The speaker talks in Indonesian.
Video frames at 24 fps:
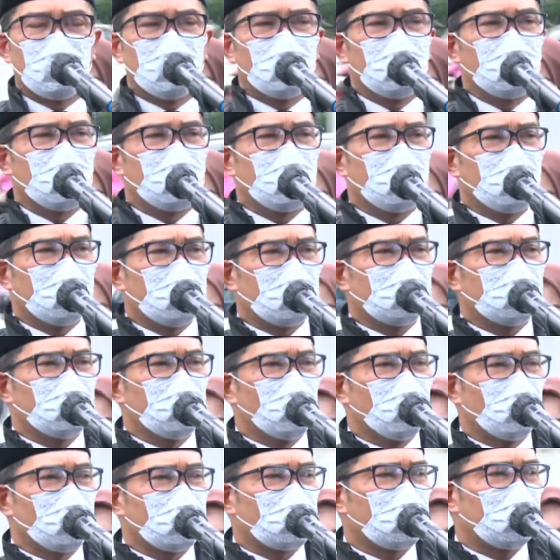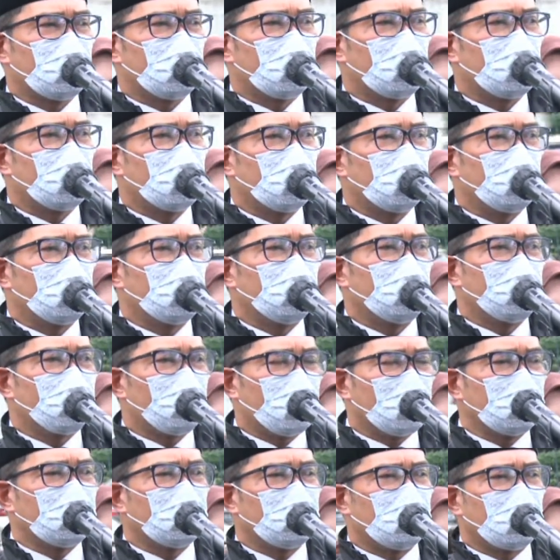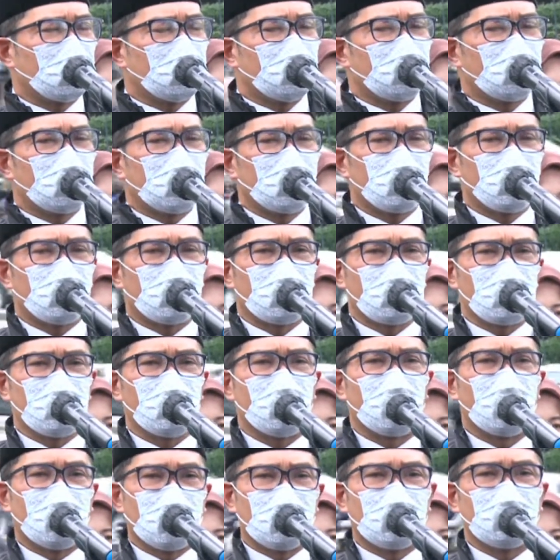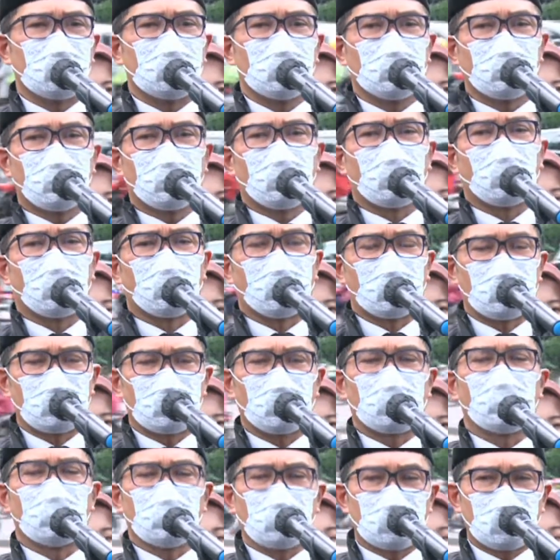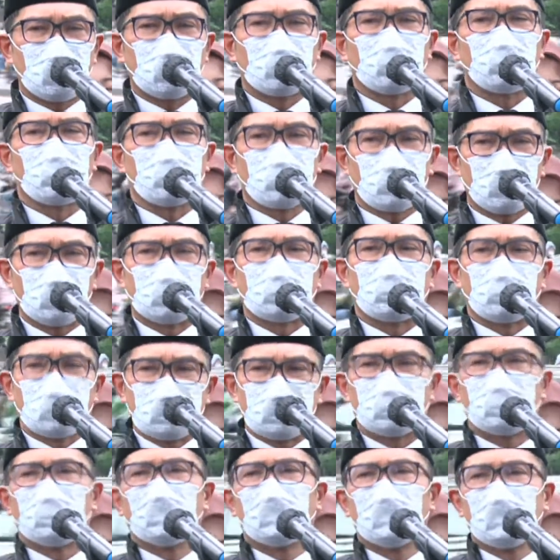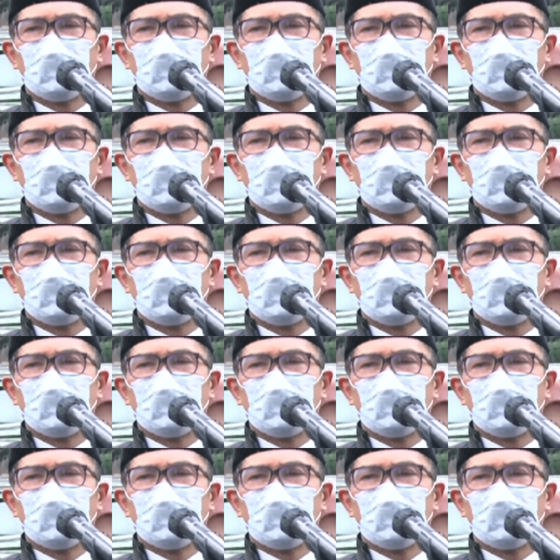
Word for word: meningkat dua setengah kali lipat adalah perjuangan Profesor Muhtar Kusumat Maja.